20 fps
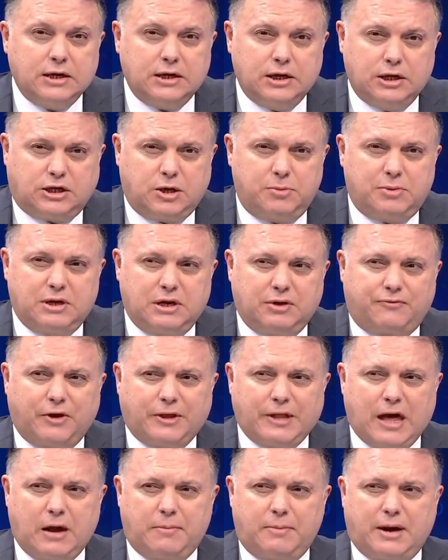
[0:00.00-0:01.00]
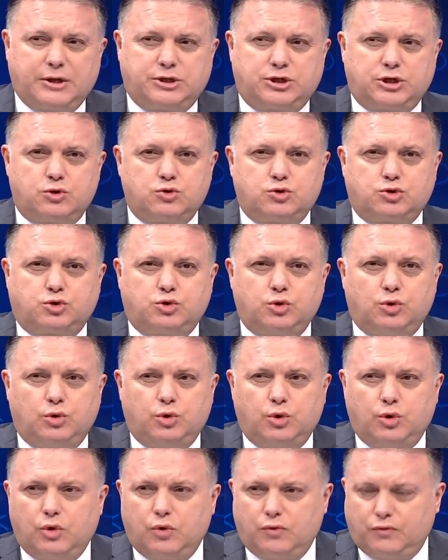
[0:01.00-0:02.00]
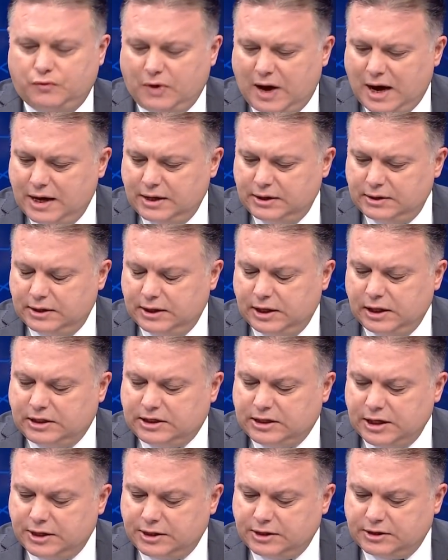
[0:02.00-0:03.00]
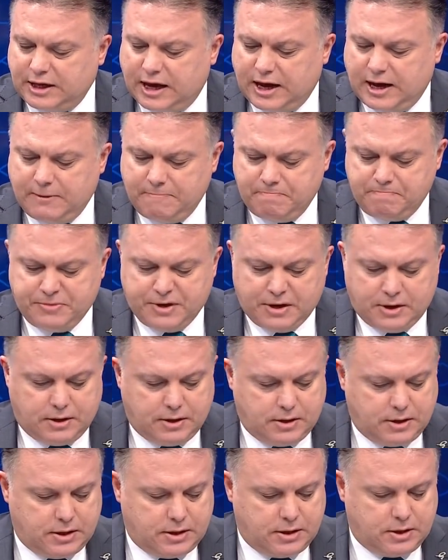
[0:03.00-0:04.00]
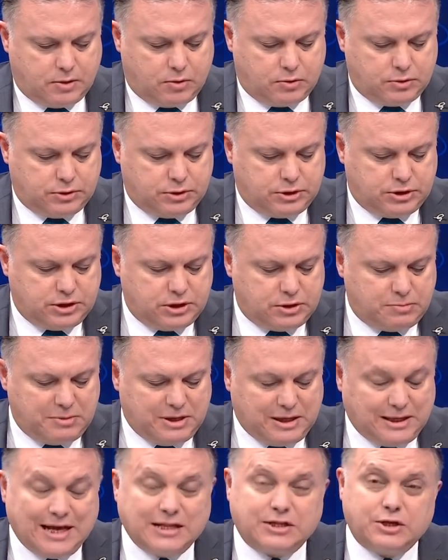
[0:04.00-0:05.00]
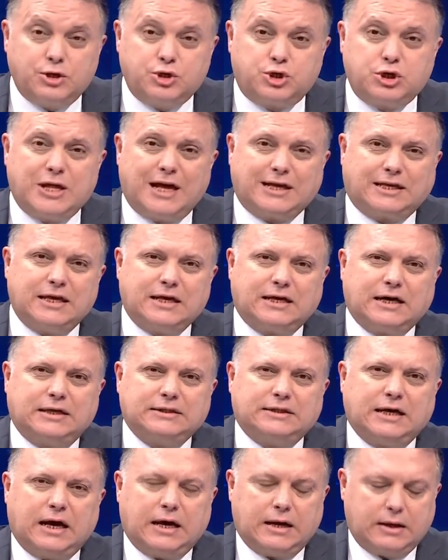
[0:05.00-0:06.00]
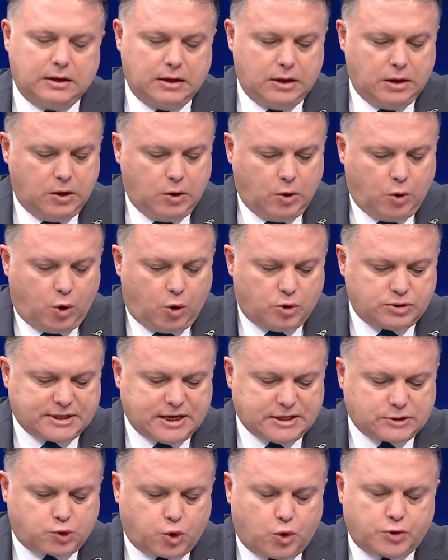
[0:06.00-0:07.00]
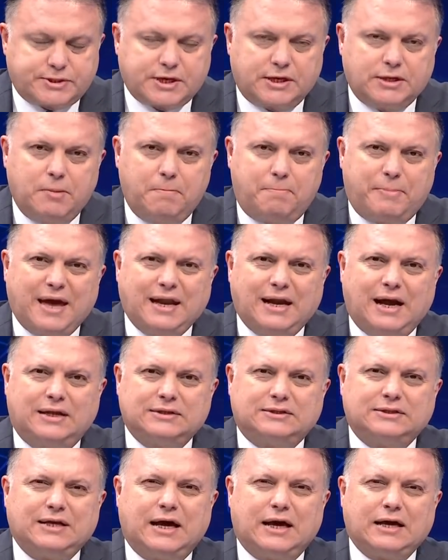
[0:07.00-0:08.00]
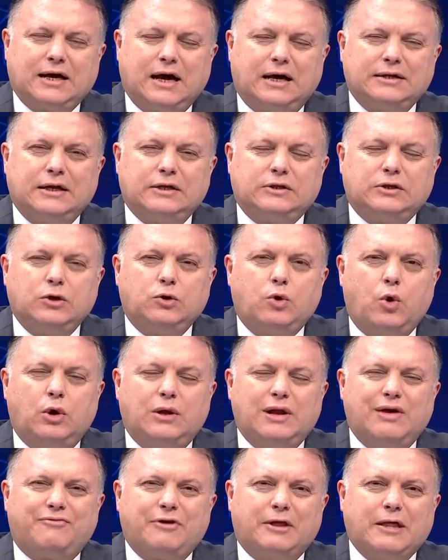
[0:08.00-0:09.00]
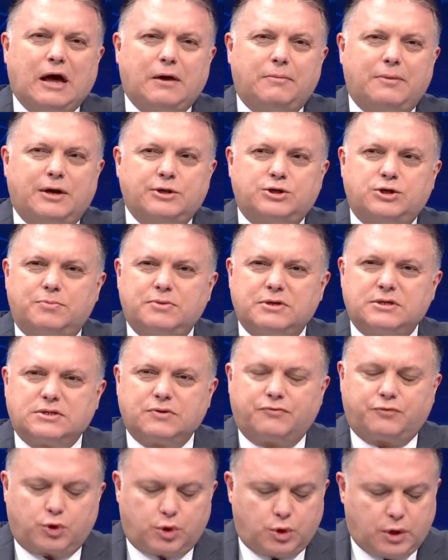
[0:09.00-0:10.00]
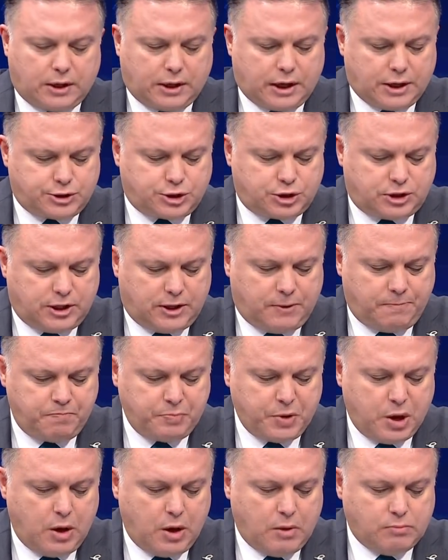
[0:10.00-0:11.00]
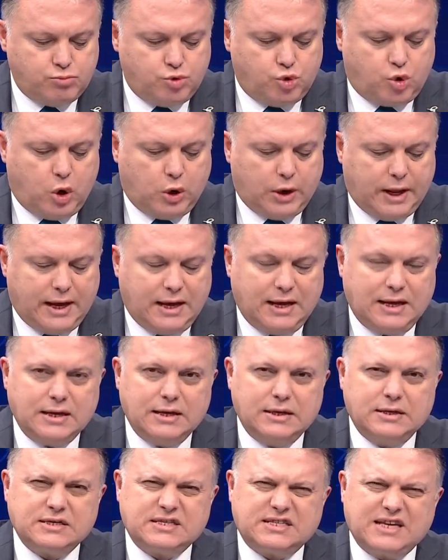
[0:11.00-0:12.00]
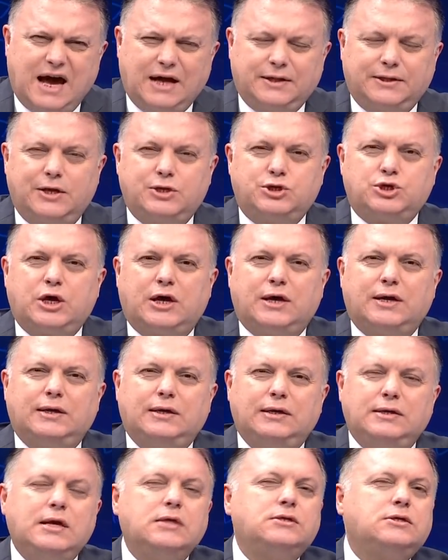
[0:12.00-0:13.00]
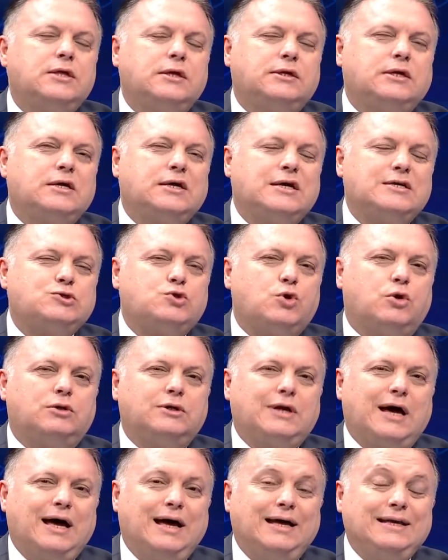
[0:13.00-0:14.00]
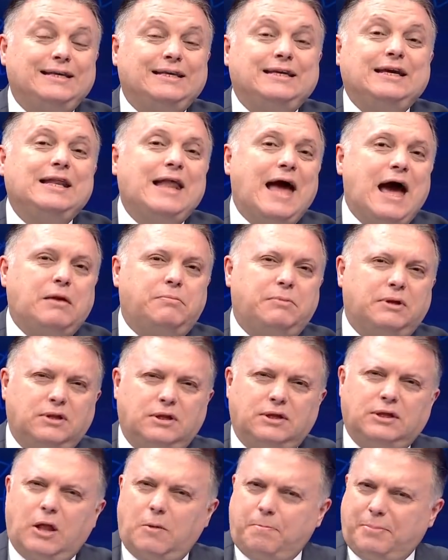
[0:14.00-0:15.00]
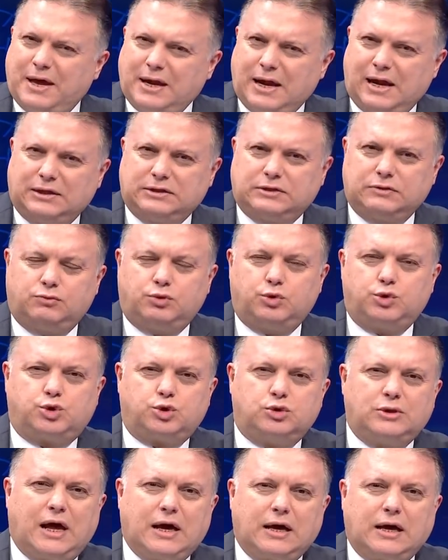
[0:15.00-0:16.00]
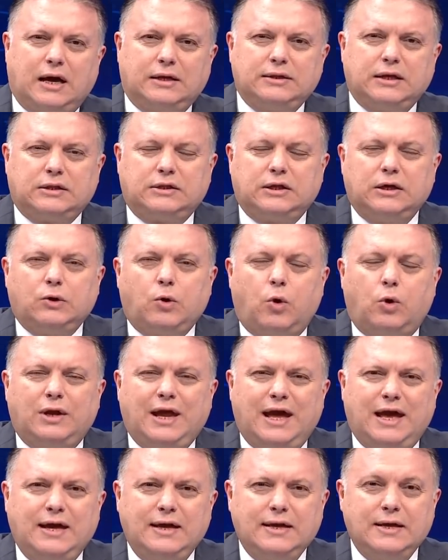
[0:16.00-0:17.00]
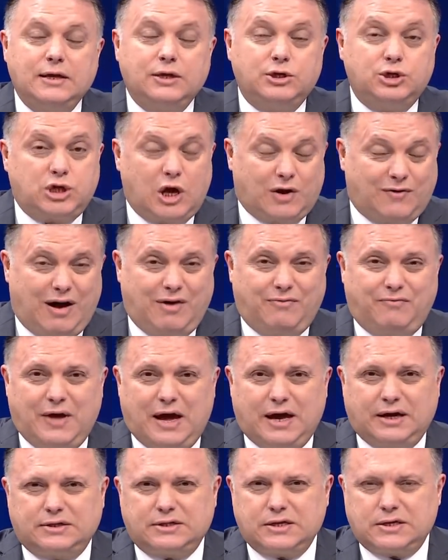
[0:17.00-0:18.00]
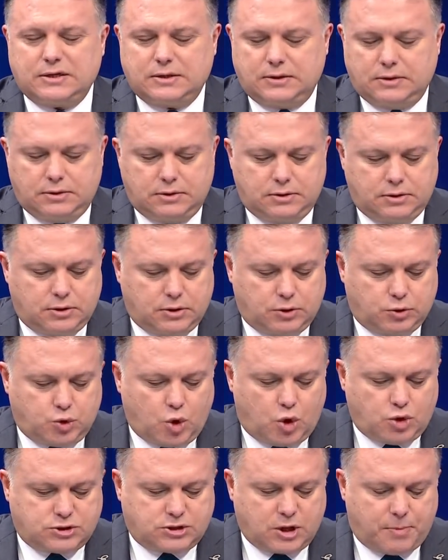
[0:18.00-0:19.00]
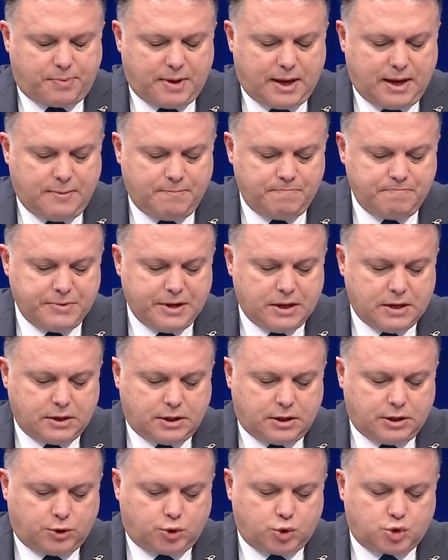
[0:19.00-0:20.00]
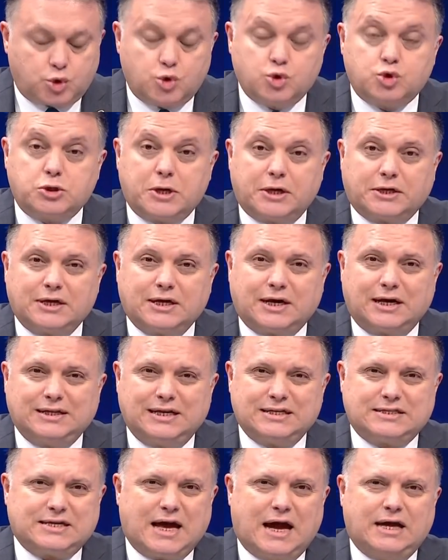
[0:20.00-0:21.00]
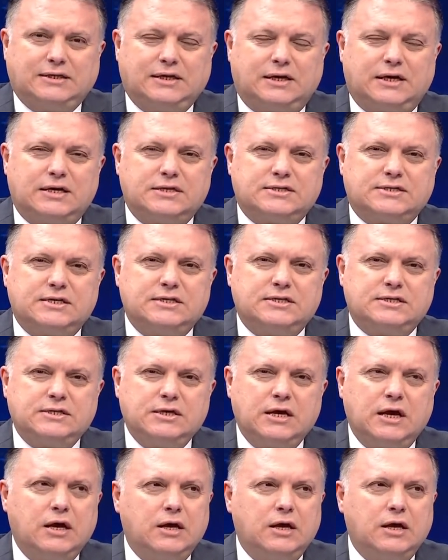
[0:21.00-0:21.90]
İki birlik Fenerbahçe üstünlüğü var. İlk yarıda 27. E, dakikada Jose Sosa'nın penaltıdan kaydettiği golle Fenerbahçe 1-0 öne geçti. Bu gole sadece 7 dakika sonra Gilerme'nin yine penaltı vuruşundan kaydettiği golle cevap verdi e, Göztepe. 43. dakikada Serdar Aziz